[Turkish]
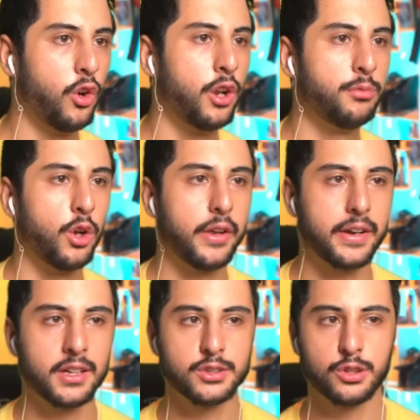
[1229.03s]
Ölmüyorlar.
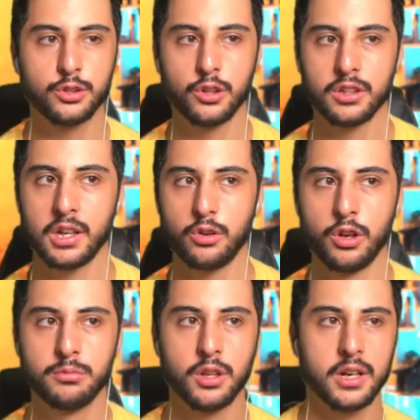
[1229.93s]
Aslında toyutlar
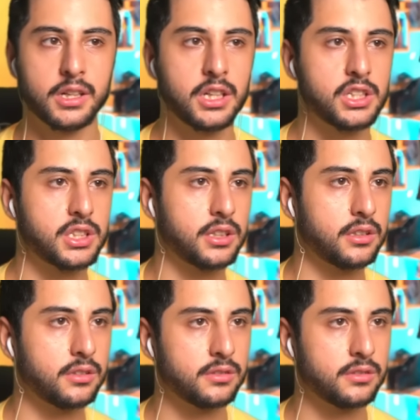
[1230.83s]
ölmüyorlar arkadaşlar.